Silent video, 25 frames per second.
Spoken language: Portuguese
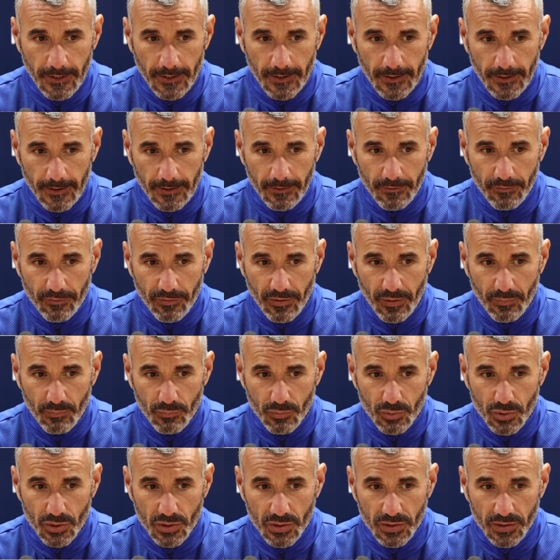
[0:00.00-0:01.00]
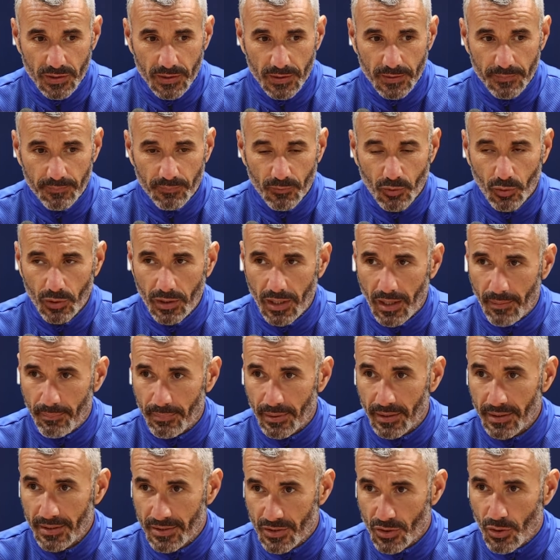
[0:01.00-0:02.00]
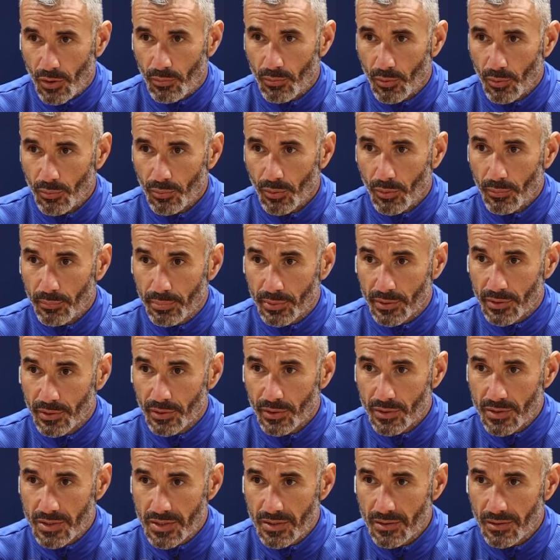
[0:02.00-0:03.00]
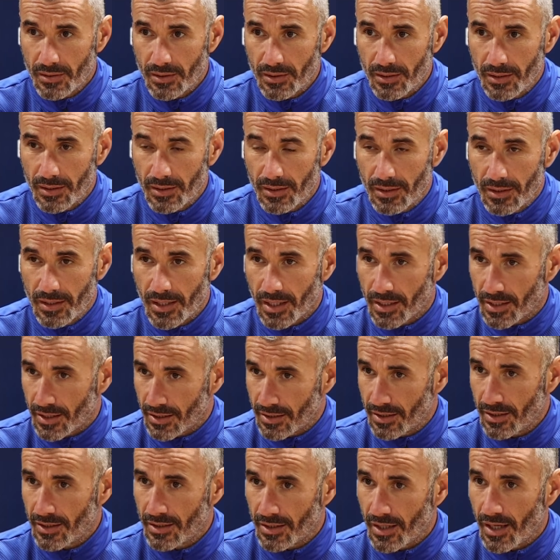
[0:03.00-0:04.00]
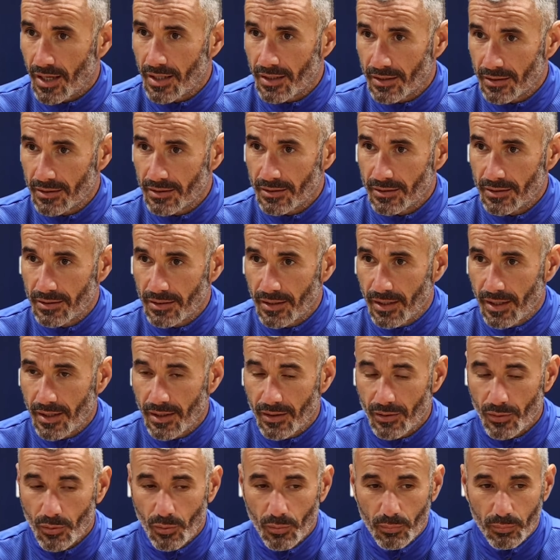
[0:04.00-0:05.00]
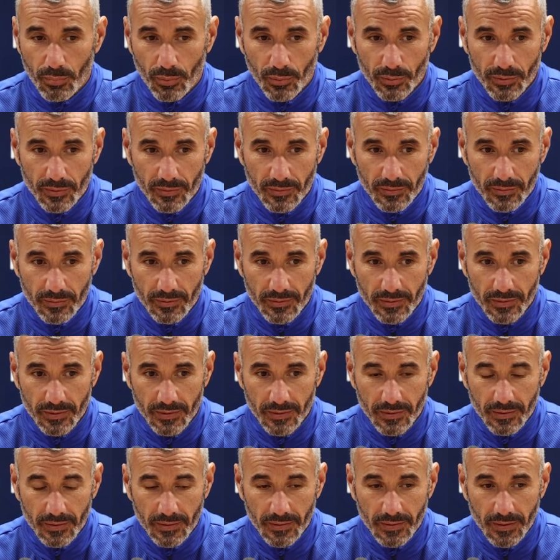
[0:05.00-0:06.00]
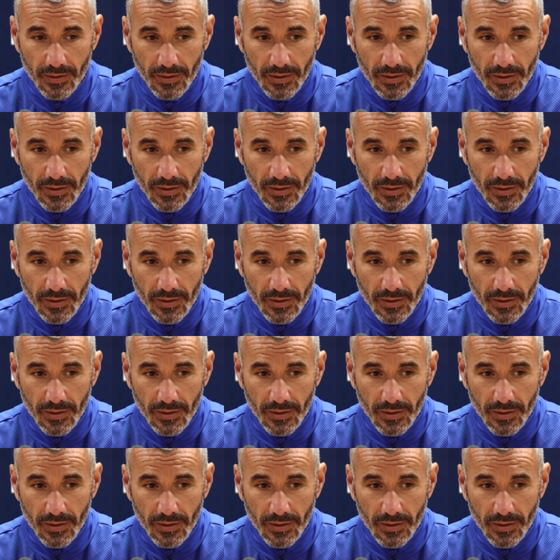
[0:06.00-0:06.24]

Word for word: Eh, vamos eh, olhar para isso como um bom pronúncio e acreditar, e é um ponto de.